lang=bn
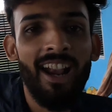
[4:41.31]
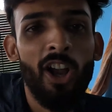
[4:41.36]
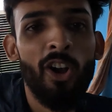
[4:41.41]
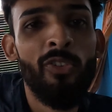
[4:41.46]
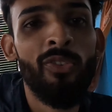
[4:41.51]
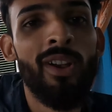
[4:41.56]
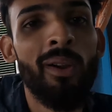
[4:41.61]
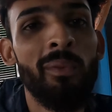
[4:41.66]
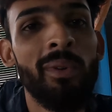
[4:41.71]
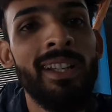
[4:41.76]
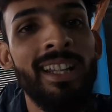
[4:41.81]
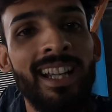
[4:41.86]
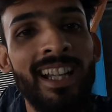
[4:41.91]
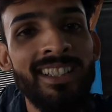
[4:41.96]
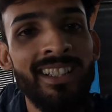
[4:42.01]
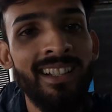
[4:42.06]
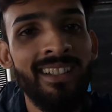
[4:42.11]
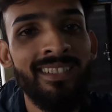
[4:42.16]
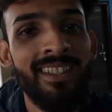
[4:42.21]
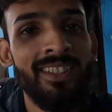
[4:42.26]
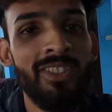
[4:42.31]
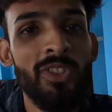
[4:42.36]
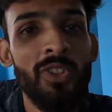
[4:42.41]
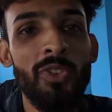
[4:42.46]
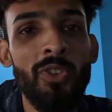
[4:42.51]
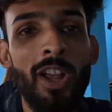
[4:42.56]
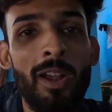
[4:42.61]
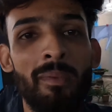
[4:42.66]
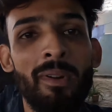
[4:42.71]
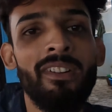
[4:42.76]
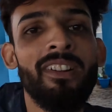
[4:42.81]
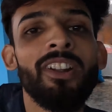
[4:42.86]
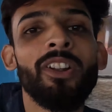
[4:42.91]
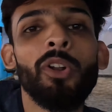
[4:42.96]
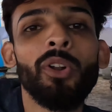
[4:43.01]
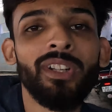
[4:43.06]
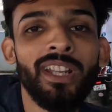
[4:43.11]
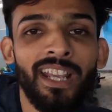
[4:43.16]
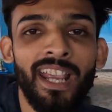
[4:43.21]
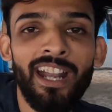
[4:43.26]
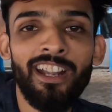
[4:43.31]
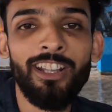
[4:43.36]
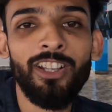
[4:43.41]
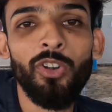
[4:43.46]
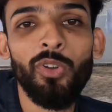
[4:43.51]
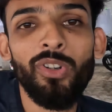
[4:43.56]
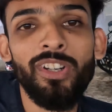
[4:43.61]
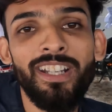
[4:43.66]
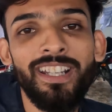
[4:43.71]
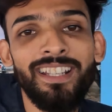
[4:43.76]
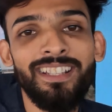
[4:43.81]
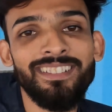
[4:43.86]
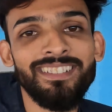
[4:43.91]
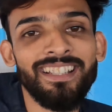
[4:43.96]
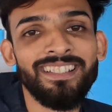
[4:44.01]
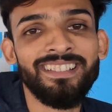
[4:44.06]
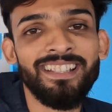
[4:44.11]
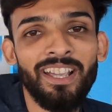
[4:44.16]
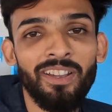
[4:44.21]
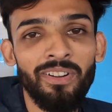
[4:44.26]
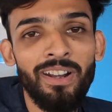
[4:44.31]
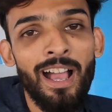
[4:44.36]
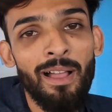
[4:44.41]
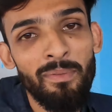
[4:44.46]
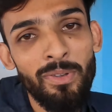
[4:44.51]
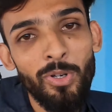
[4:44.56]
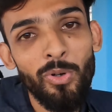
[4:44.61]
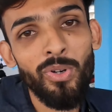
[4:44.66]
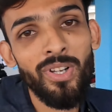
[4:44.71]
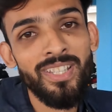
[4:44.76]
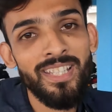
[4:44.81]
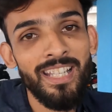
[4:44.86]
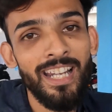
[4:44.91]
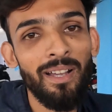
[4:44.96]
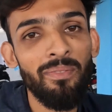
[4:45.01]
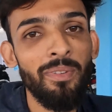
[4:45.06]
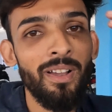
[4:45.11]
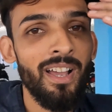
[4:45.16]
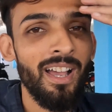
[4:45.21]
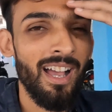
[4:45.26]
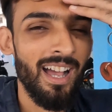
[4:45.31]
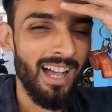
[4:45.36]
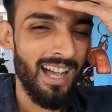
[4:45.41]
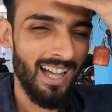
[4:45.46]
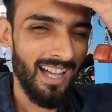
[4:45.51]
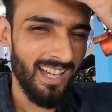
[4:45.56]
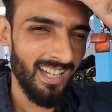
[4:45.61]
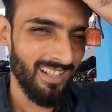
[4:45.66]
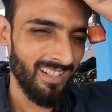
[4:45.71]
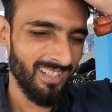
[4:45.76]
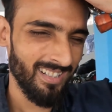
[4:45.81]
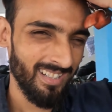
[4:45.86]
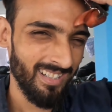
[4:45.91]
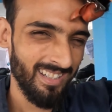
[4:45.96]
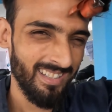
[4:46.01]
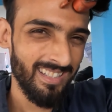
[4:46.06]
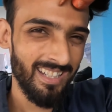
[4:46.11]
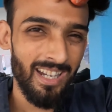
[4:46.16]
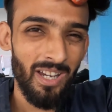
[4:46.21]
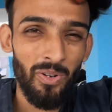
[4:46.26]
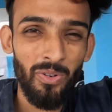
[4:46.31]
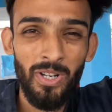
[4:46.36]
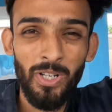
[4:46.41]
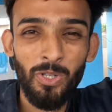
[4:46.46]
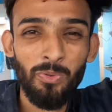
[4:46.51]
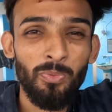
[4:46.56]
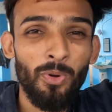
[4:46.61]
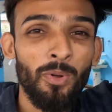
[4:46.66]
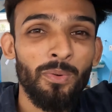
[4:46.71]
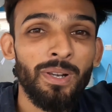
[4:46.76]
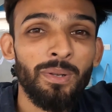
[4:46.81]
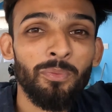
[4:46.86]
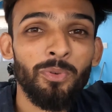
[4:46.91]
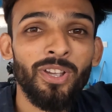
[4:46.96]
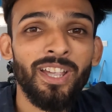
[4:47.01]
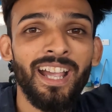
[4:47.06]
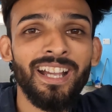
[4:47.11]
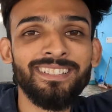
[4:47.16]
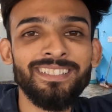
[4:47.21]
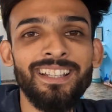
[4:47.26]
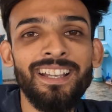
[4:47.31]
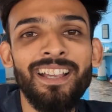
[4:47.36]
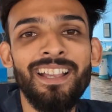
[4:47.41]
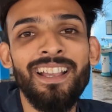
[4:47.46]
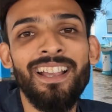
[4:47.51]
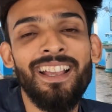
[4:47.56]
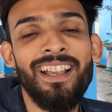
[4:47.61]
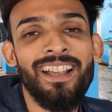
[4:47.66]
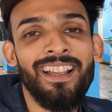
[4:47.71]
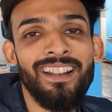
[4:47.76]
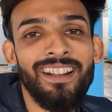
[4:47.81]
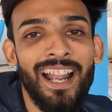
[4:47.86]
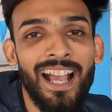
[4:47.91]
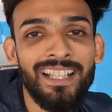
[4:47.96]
ল্যাক অফ কমিউনিকেশনসের জন্য আমরা রেনকোটটা ক্যারি করিনি যে কারণে আমি করেছিলাম আর যে কারণে একটু প্রবলেম হয়ে গেছে হ্যাঁ।